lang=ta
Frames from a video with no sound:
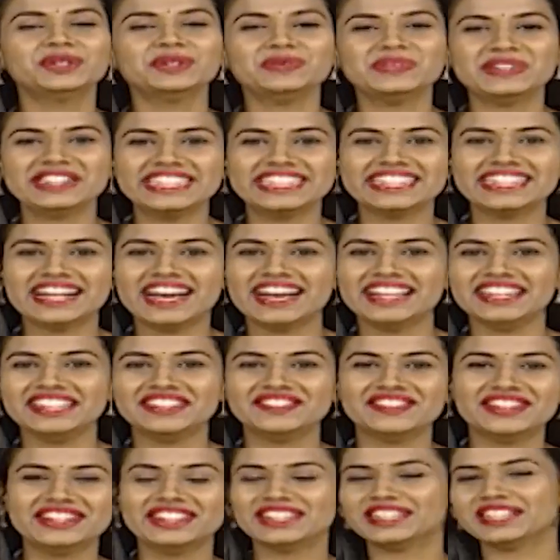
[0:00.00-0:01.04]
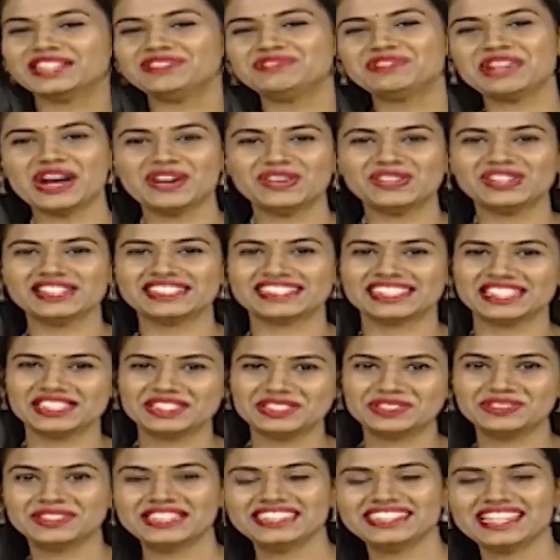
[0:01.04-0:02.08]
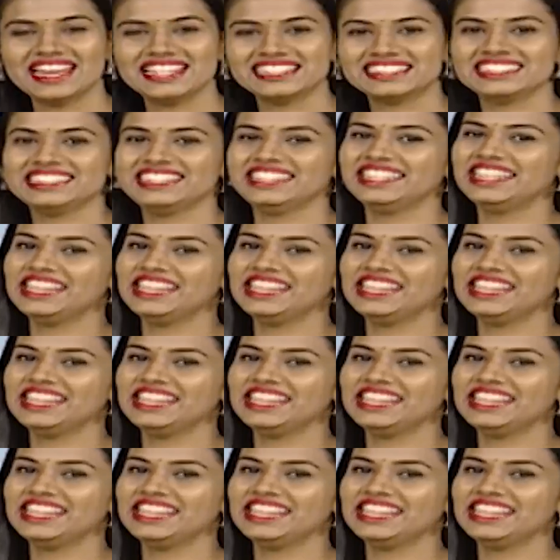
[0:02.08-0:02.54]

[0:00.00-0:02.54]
விடிய காலை வணக்கம் நான் உங்க சிந்து வந்தாச்சு